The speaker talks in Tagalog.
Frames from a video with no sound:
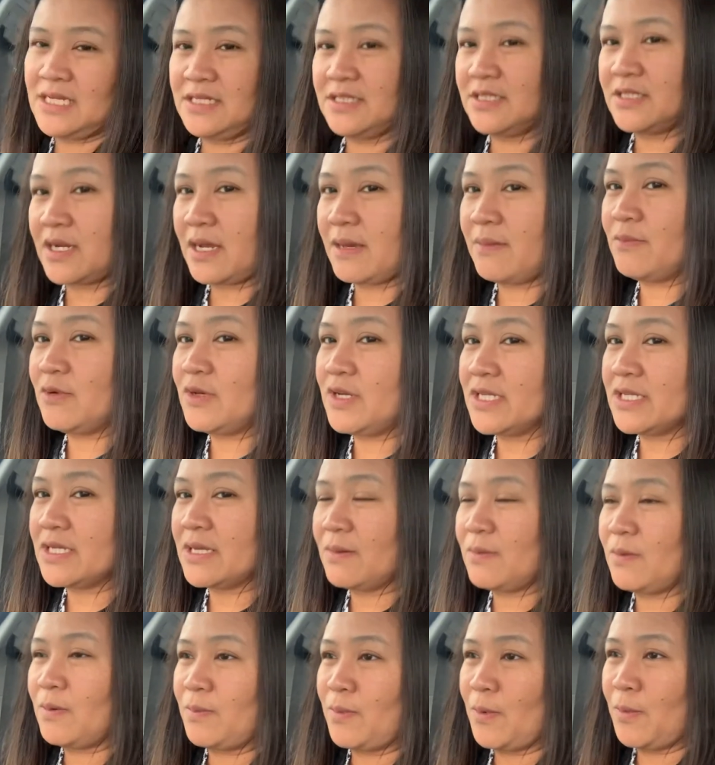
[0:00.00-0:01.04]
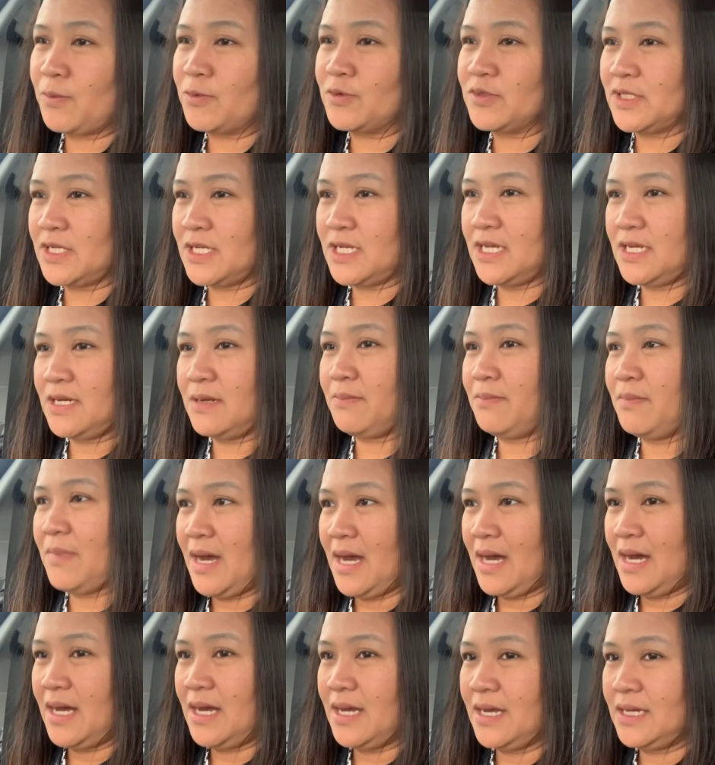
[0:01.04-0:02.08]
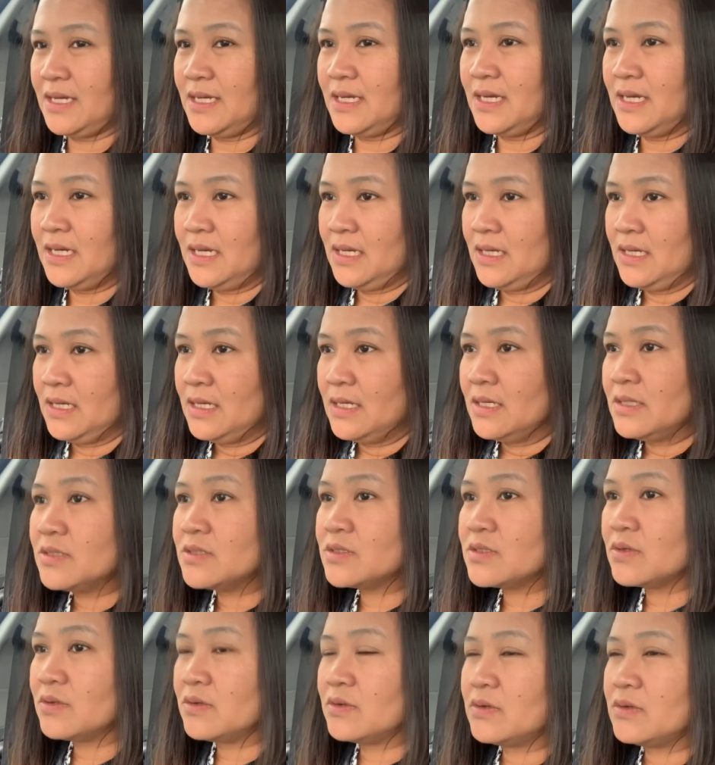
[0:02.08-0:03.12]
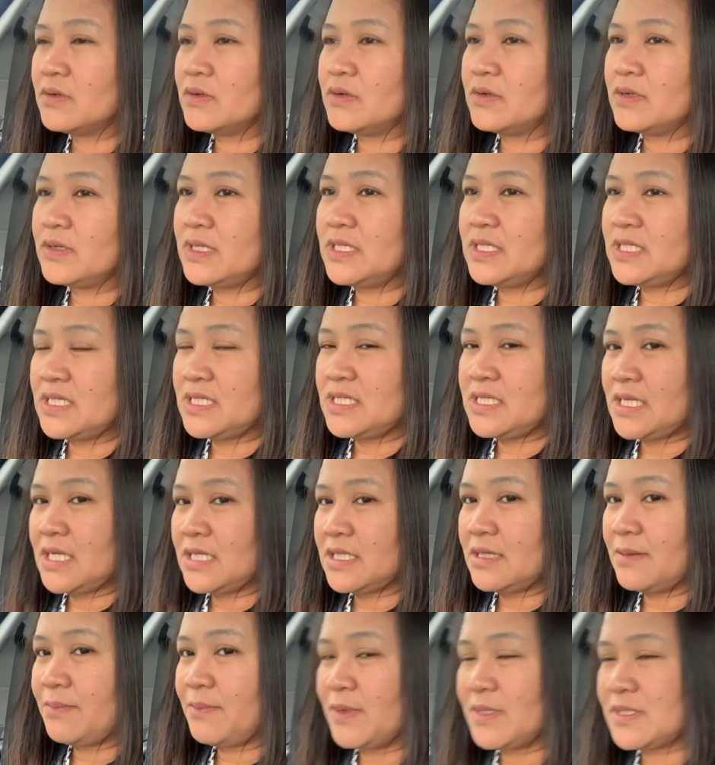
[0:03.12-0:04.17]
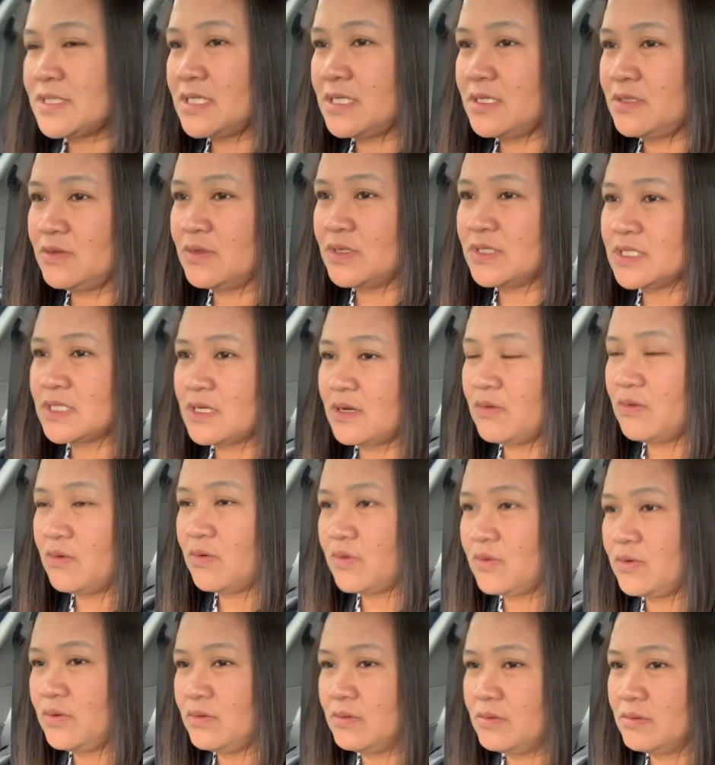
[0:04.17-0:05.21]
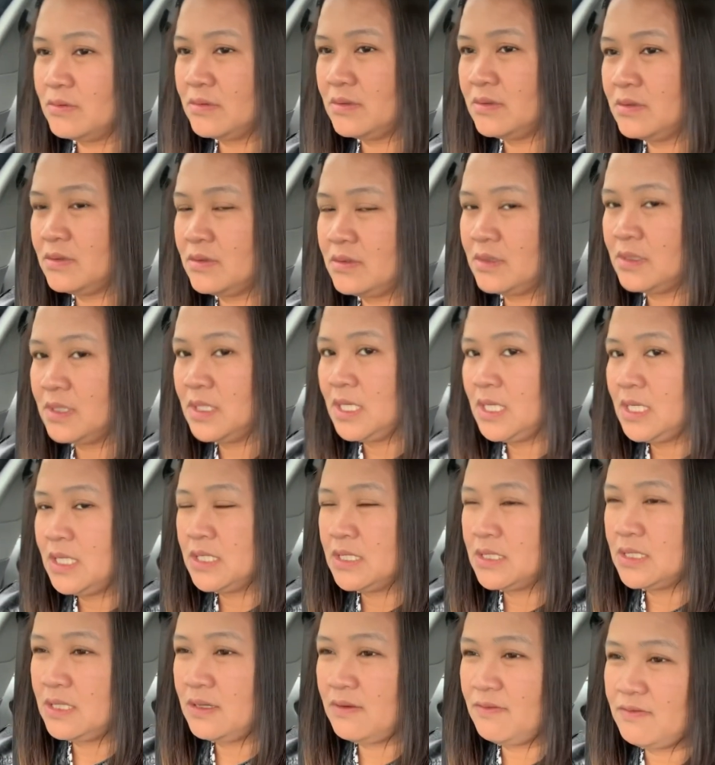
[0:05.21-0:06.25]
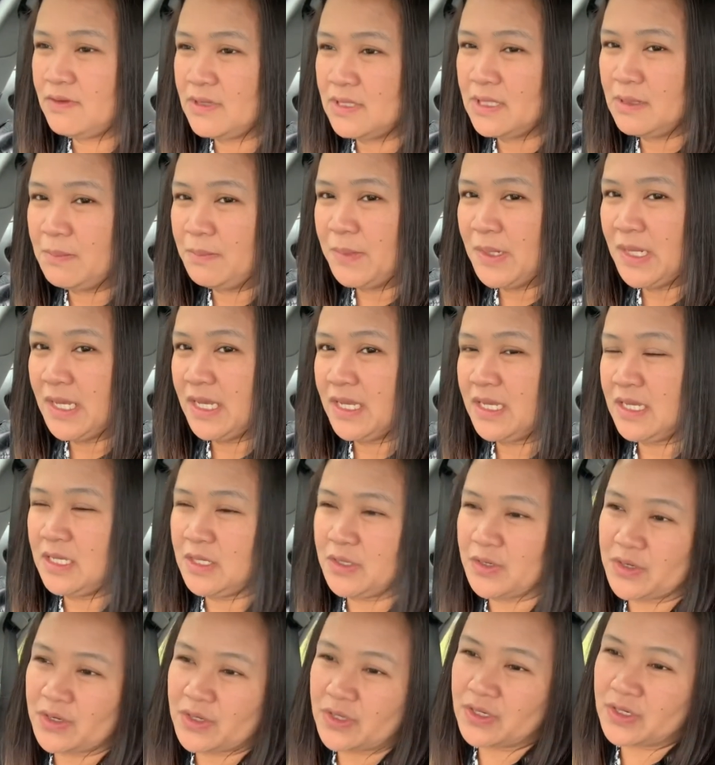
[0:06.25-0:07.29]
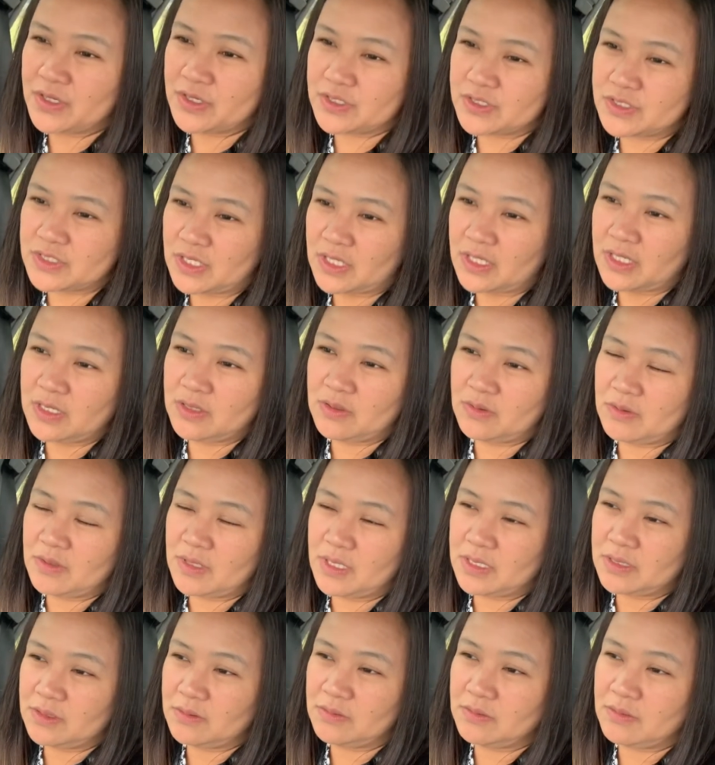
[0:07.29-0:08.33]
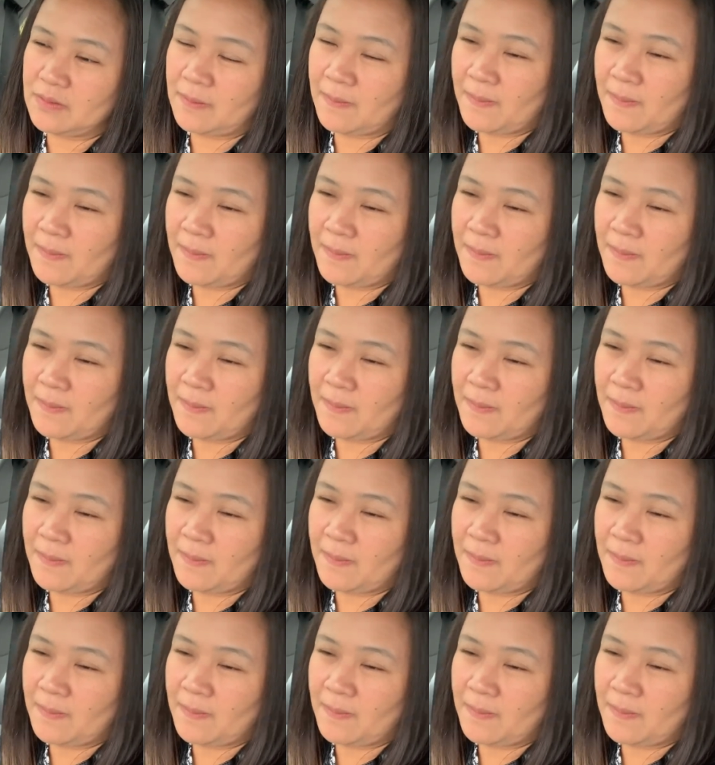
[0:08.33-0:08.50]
And drive ulit kami papunta na ng bahay. So isi-set up kasi ng asawa ko yung DVD player. Tsaka yung ano